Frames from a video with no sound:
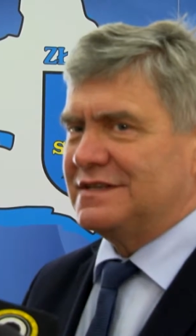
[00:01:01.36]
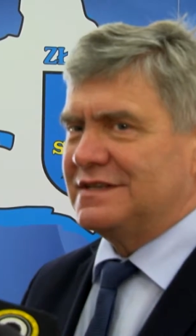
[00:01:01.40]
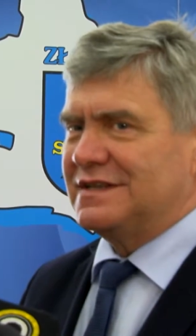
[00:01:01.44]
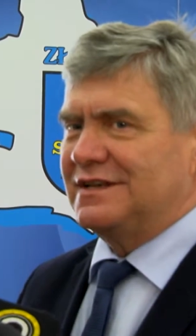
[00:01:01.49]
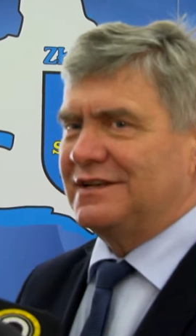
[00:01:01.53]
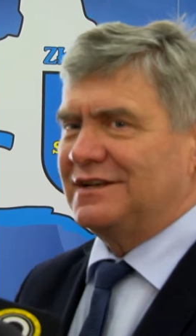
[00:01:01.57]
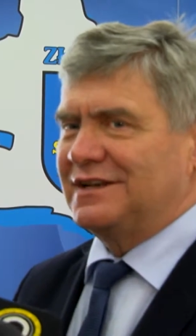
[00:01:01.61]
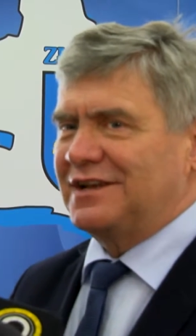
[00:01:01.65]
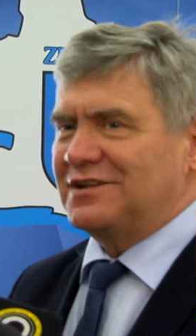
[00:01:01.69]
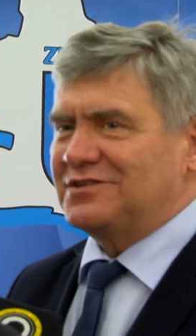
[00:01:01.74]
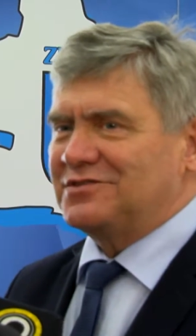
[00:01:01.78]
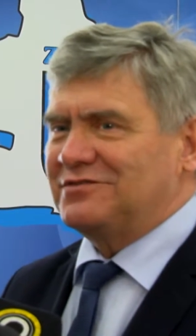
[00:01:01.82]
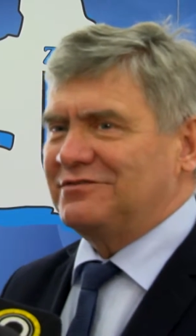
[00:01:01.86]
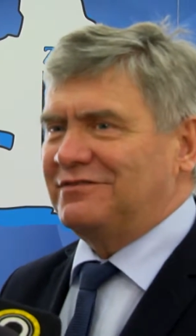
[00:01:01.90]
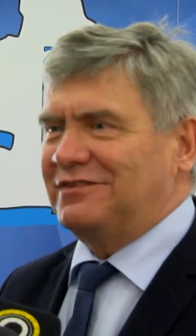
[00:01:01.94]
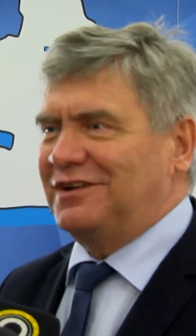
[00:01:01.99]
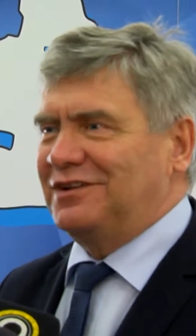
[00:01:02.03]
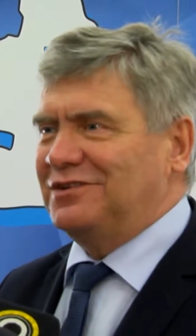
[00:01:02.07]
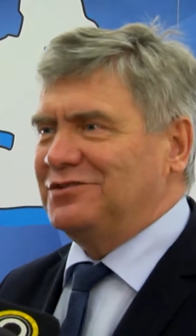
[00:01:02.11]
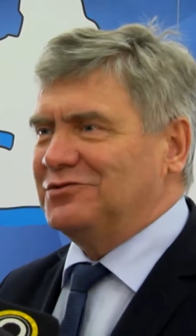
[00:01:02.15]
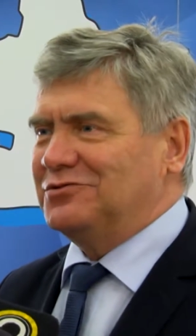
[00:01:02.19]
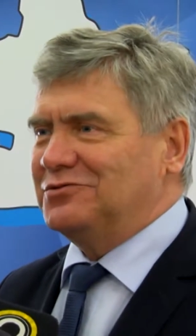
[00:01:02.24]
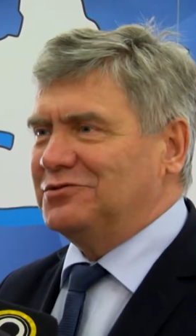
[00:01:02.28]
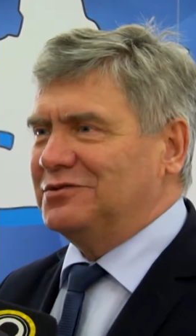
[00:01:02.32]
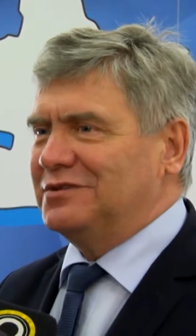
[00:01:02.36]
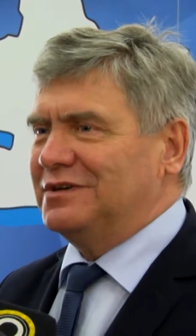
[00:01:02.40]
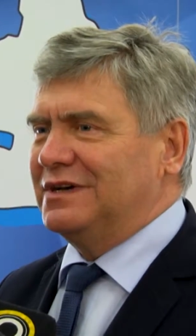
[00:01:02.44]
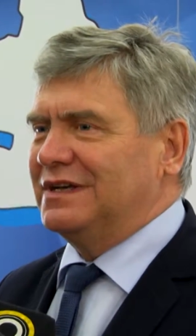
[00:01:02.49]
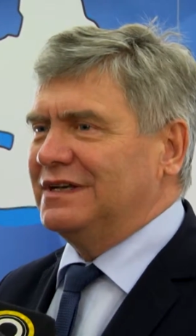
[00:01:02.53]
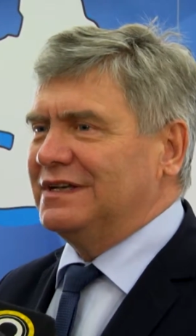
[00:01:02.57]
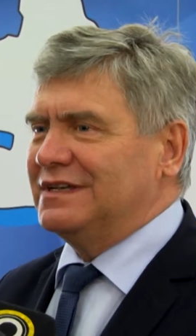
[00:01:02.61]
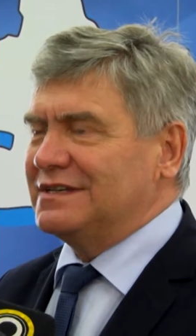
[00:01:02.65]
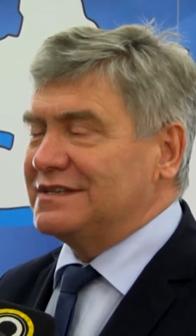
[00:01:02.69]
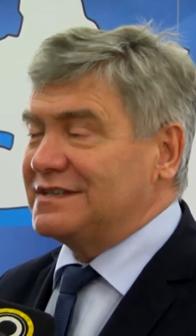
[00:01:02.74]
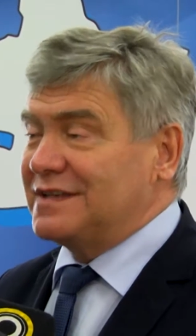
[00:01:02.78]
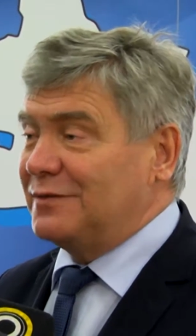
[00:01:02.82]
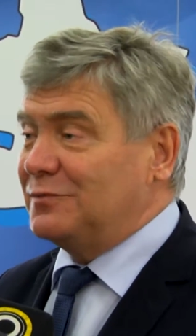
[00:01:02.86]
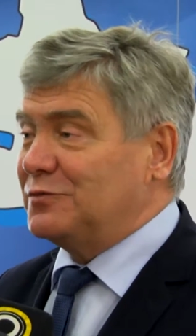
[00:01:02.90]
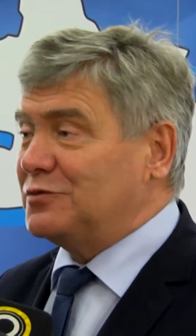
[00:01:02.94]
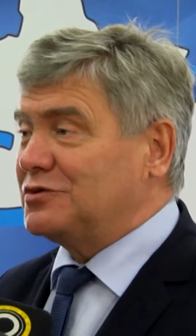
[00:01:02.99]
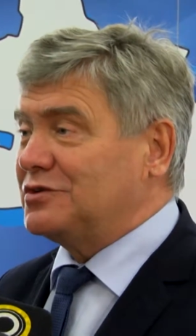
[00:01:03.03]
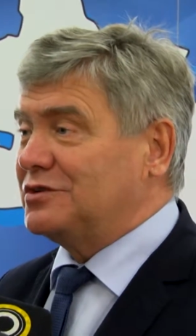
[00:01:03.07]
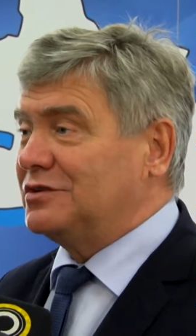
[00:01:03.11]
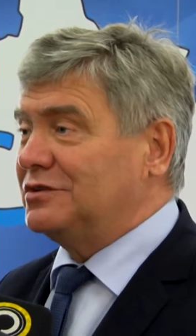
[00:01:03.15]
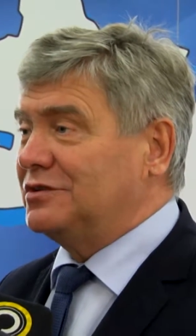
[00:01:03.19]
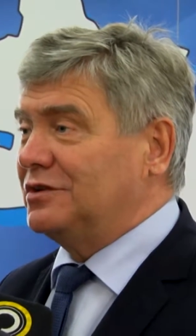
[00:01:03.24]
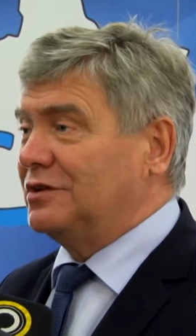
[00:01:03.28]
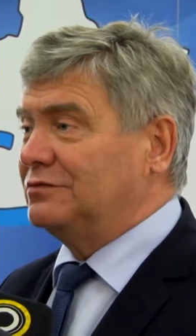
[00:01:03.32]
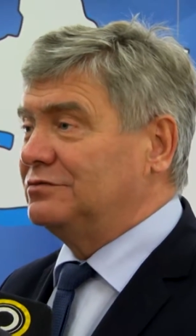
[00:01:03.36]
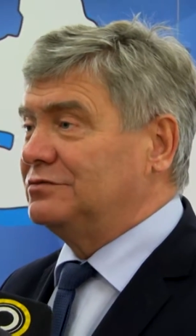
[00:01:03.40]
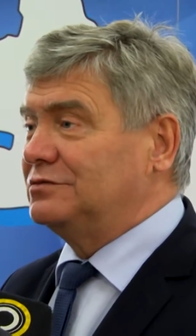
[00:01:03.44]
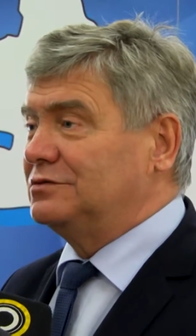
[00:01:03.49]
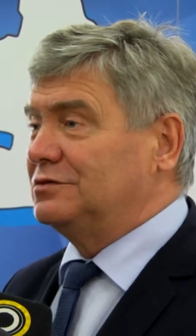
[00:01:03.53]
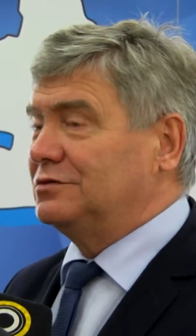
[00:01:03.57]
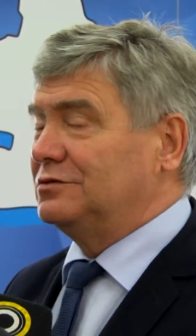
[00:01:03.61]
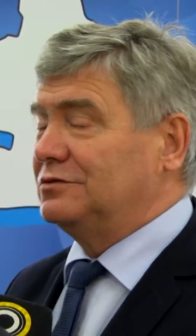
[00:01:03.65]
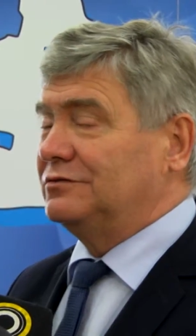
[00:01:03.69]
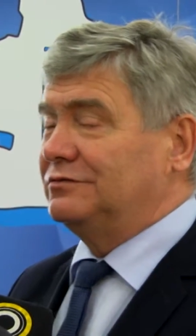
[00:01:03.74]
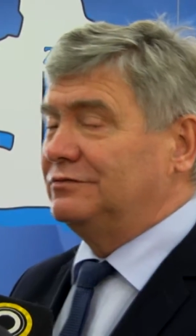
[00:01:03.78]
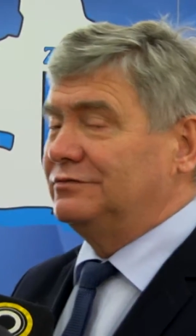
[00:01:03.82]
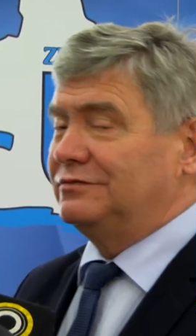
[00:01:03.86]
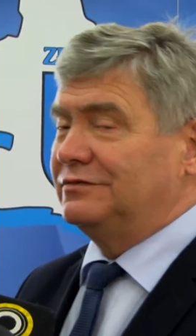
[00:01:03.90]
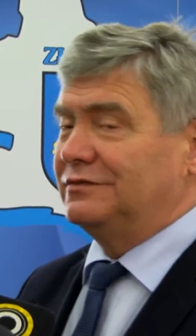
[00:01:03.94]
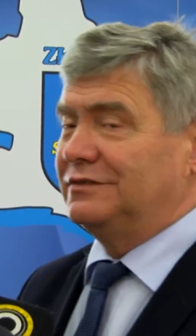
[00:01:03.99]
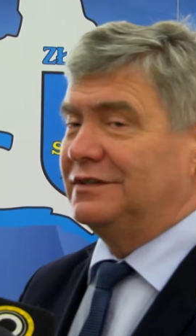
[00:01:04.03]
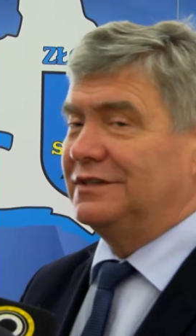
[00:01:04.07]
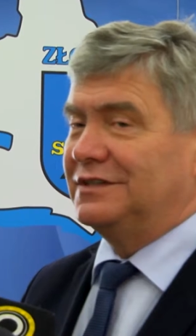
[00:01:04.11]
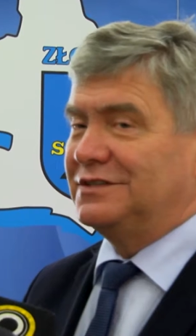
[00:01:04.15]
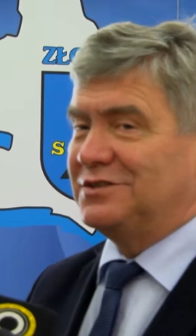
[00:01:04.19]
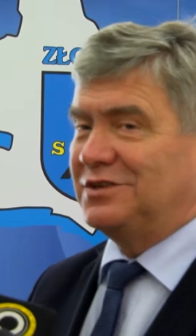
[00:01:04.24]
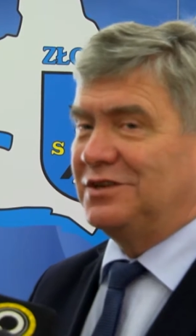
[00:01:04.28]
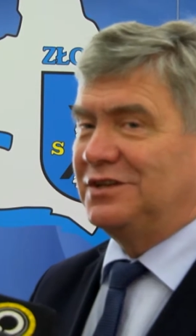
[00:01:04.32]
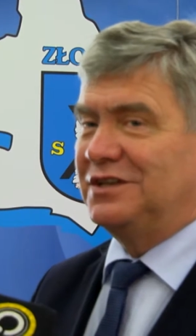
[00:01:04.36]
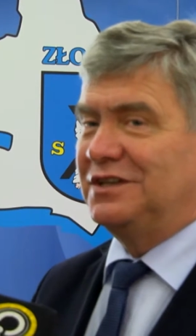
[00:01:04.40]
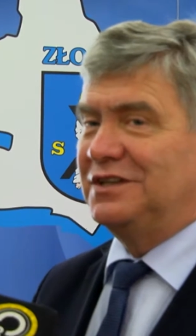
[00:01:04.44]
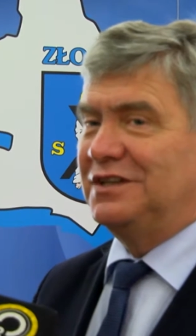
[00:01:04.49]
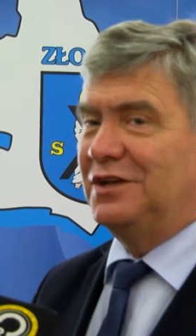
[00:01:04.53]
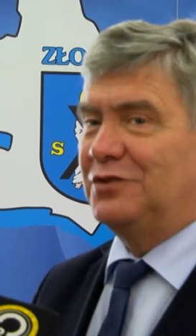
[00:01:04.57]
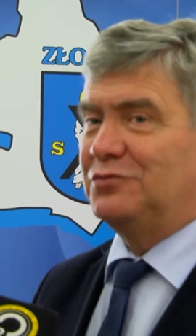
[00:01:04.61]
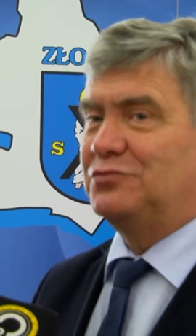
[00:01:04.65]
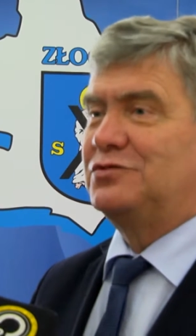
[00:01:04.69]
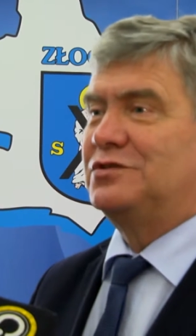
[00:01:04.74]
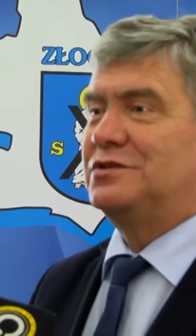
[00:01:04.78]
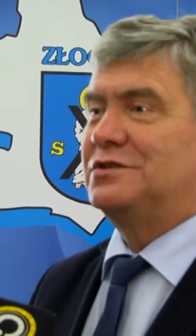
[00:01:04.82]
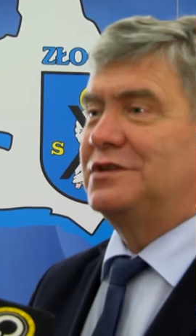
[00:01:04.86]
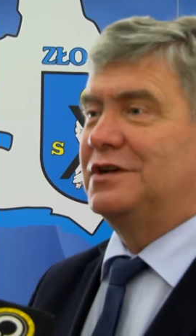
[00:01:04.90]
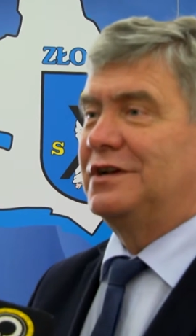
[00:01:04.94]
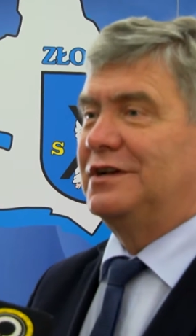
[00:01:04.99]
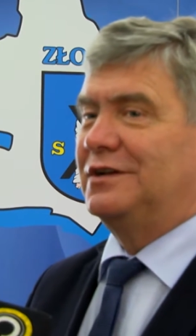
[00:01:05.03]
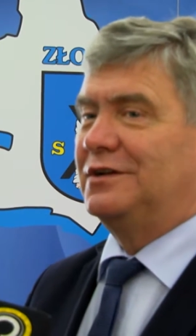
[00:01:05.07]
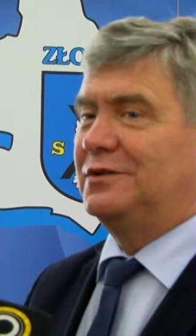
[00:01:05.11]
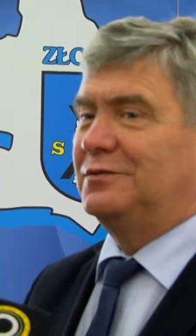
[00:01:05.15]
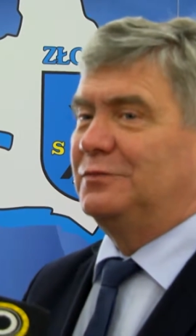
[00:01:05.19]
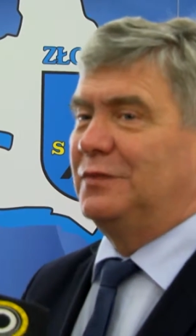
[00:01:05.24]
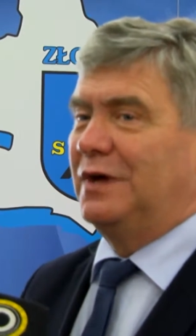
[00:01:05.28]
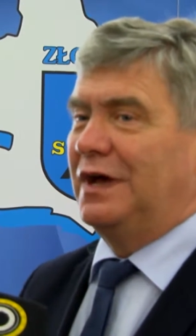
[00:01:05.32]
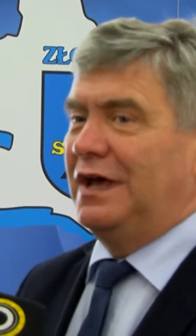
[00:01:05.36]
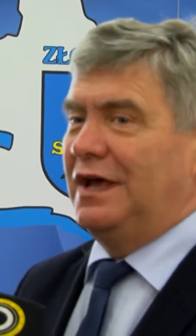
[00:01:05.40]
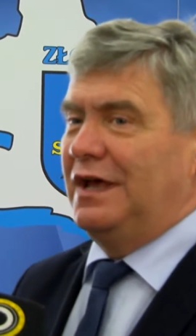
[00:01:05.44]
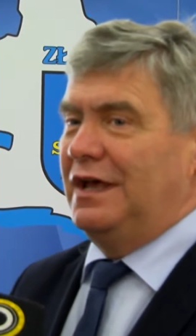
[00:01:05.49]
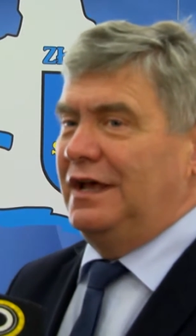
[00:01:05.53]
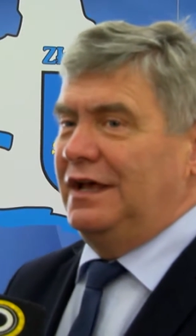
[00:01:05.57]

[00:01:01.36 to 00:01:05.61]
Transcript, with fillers: zaangażowaniu samorządowców, dzięki nauczycielom